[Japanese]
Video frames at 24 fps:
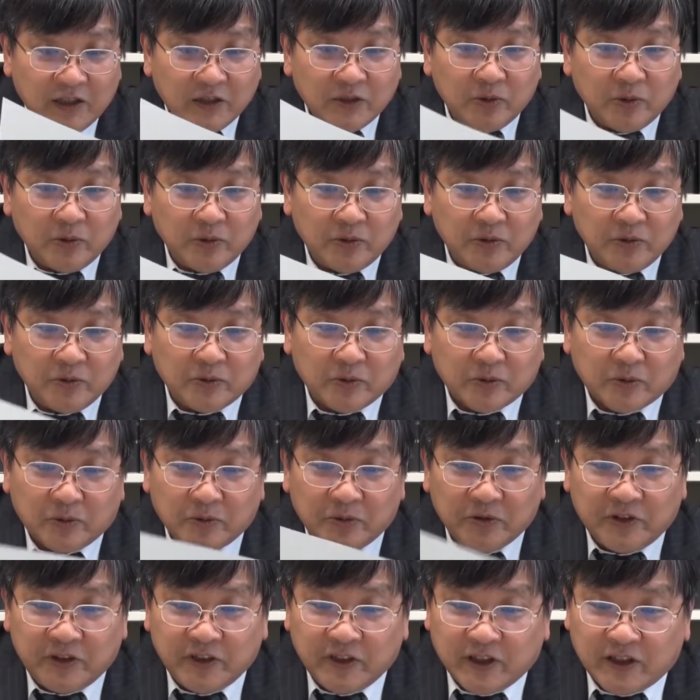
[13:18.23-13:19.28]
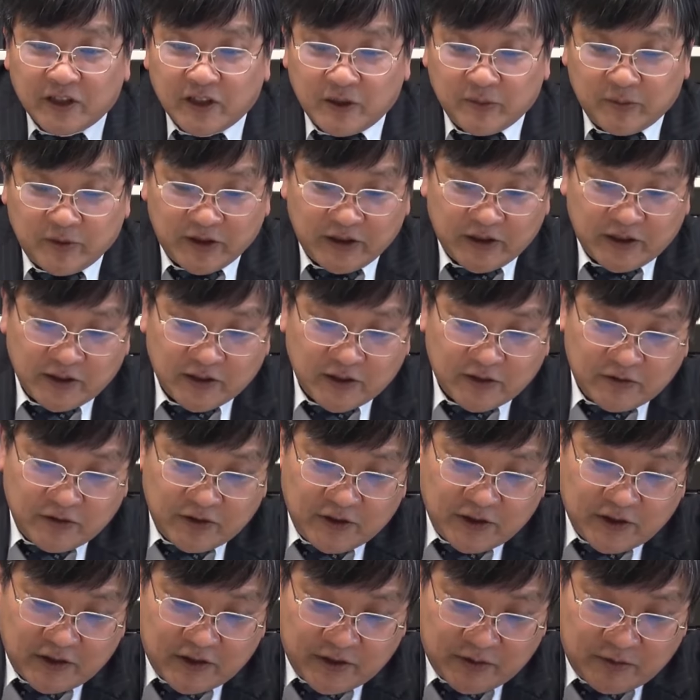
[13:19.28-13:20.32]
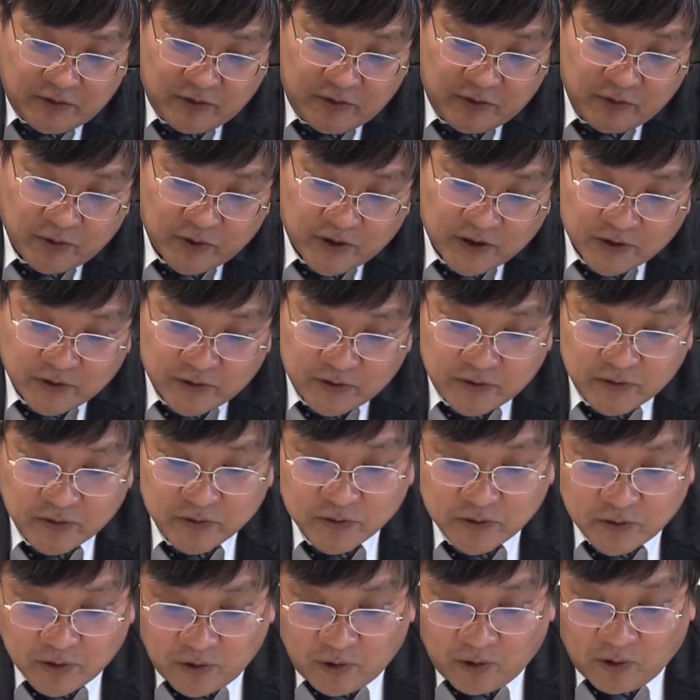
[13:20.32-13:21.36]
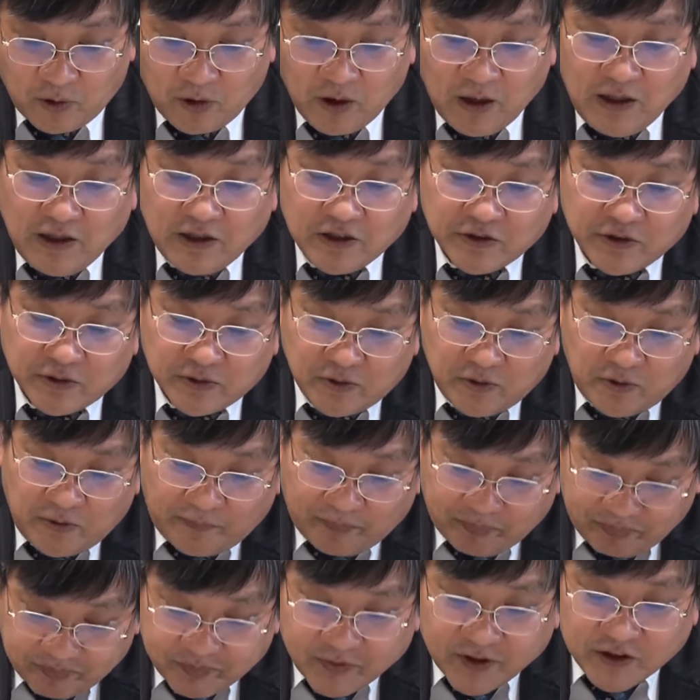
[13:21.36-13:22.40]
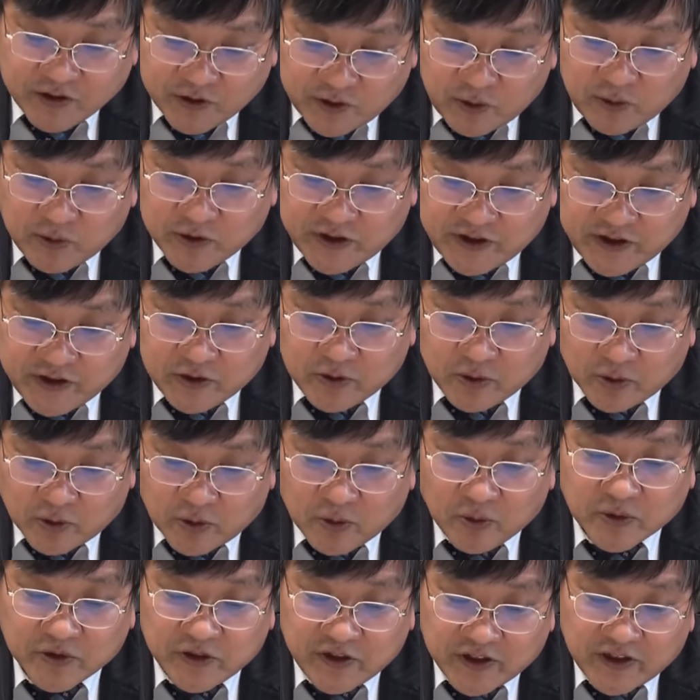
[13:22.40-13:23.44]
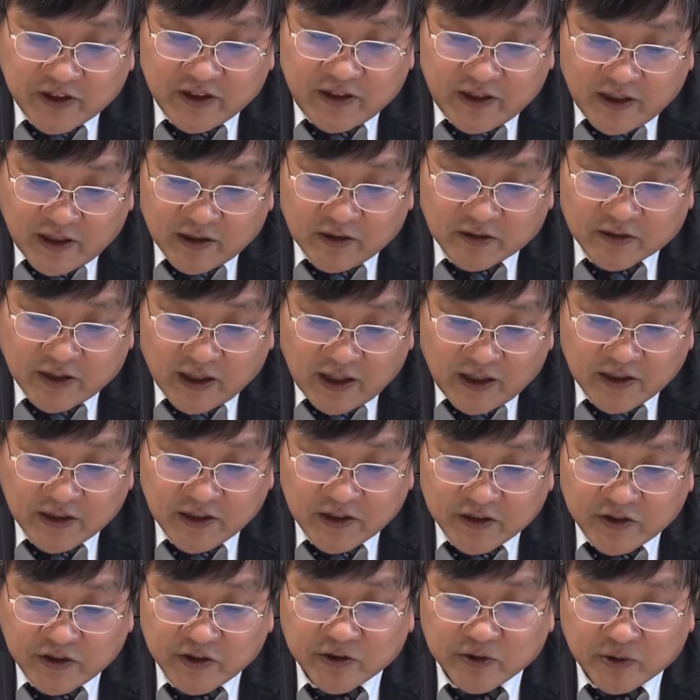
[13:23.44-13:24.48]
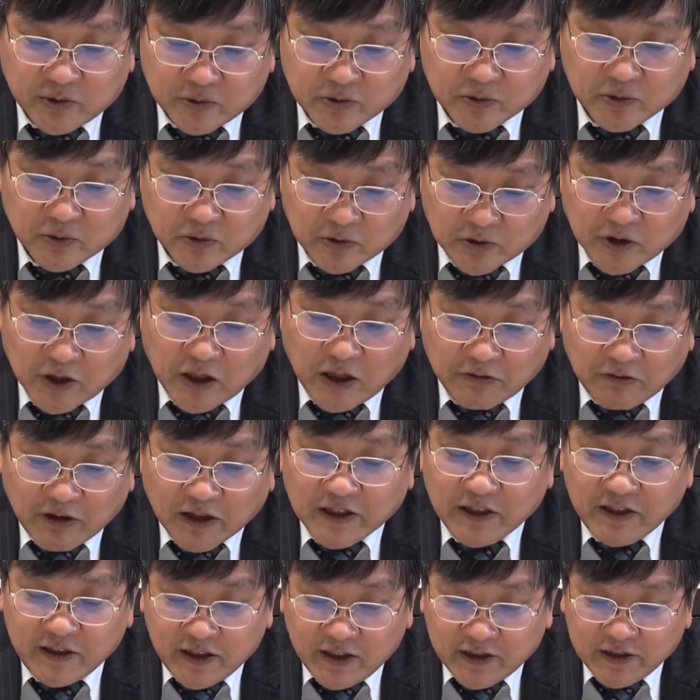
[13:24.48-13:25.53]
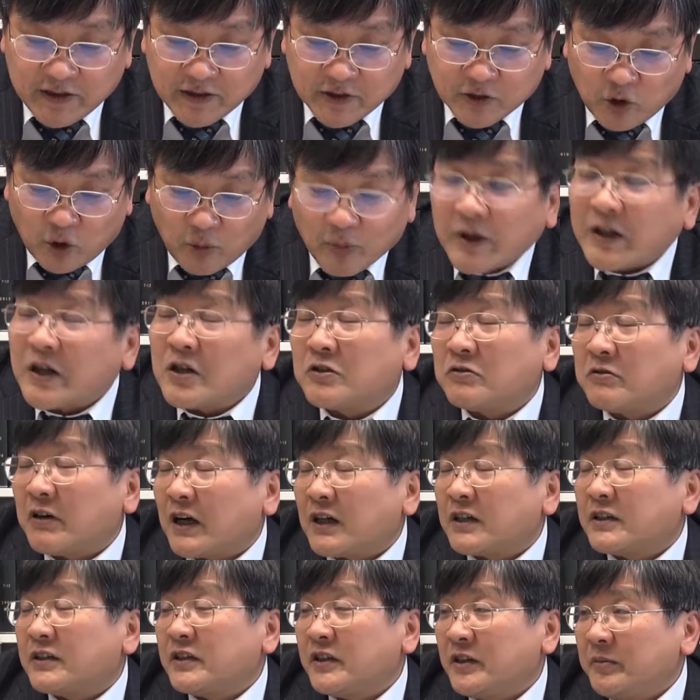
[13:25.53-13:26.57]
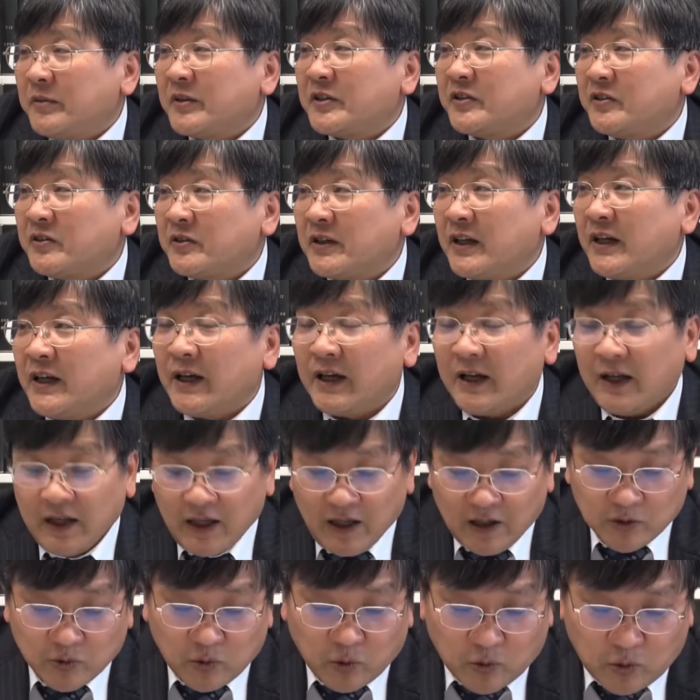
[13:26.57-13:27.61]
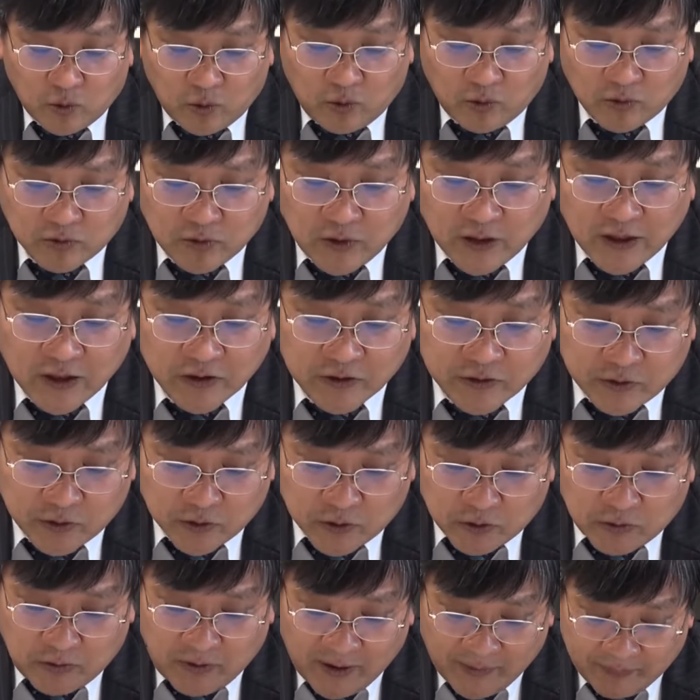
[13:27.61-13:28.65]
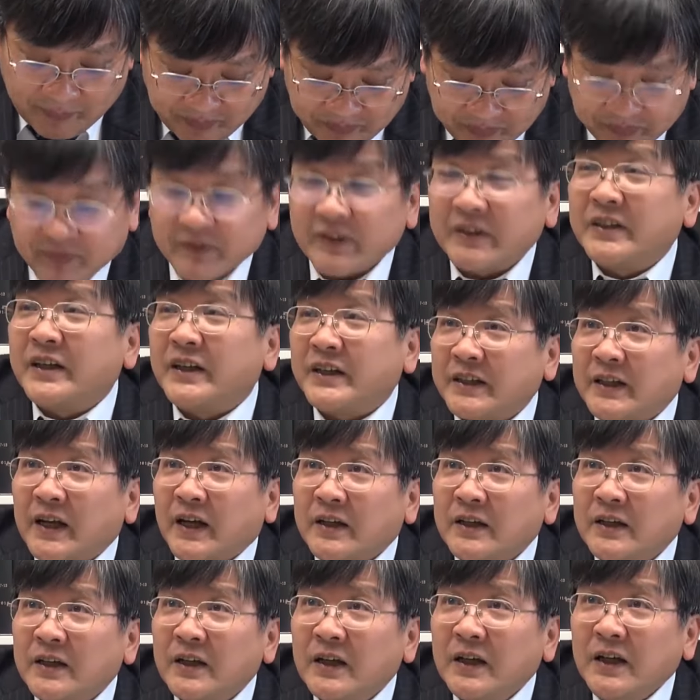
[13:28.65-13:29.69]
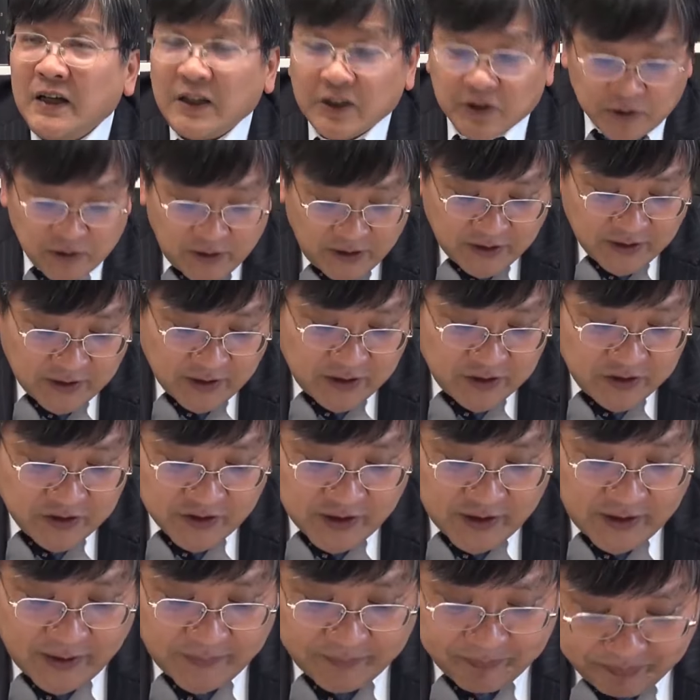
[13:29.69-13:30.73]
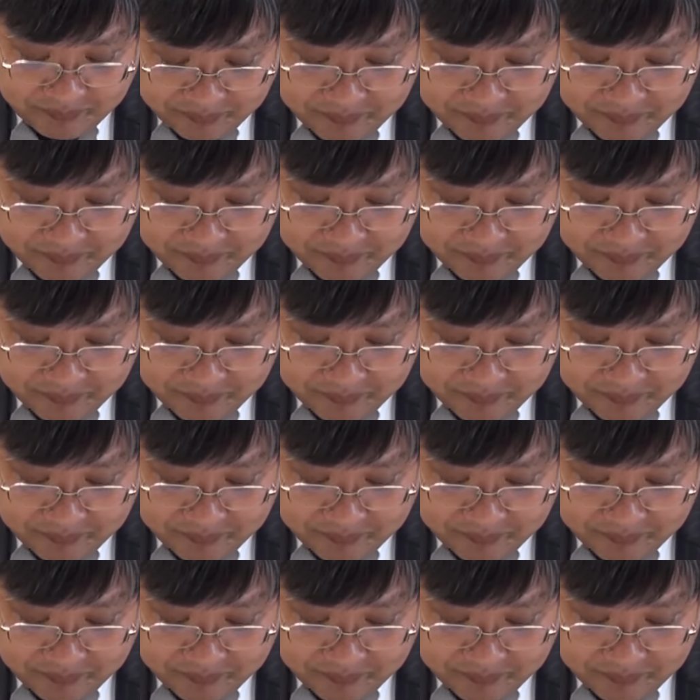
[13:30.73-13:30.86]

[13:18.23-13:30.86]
どういうことをしなければいけなくなってくるのかというと、その宗神の功績である対月四国のことは割合細かく分かっていますので、ここを動かすことはできない。それに対して、